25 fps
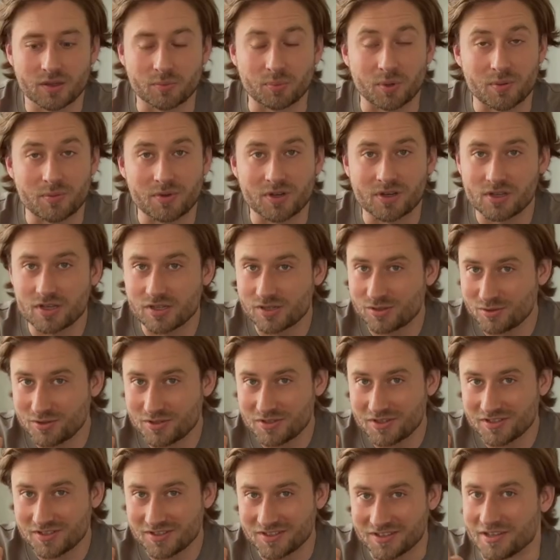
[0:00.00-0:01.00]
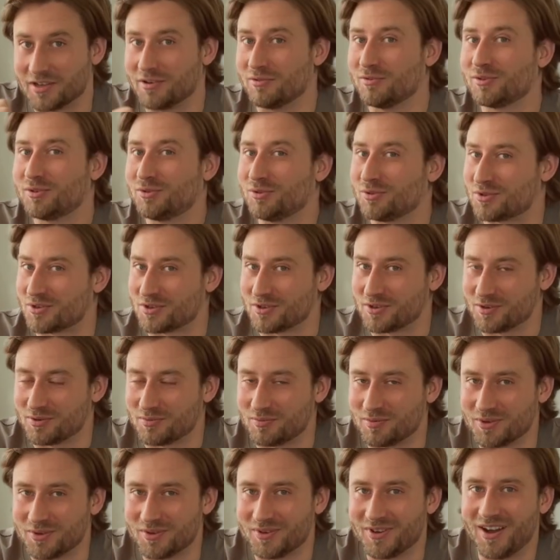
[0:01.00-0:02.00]
Например, лосось я вот очень
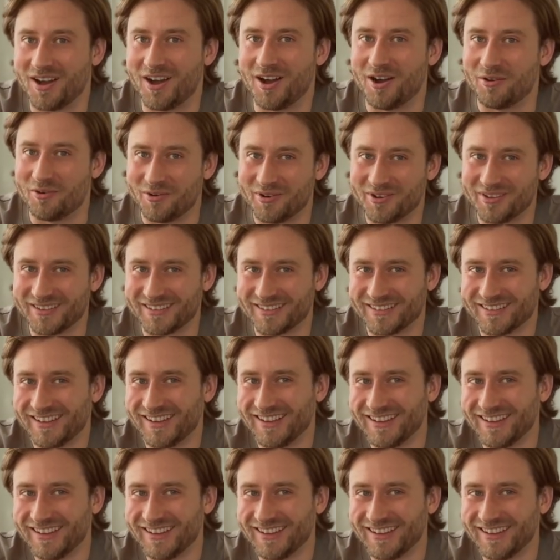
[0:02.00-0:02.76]
люблю, а он,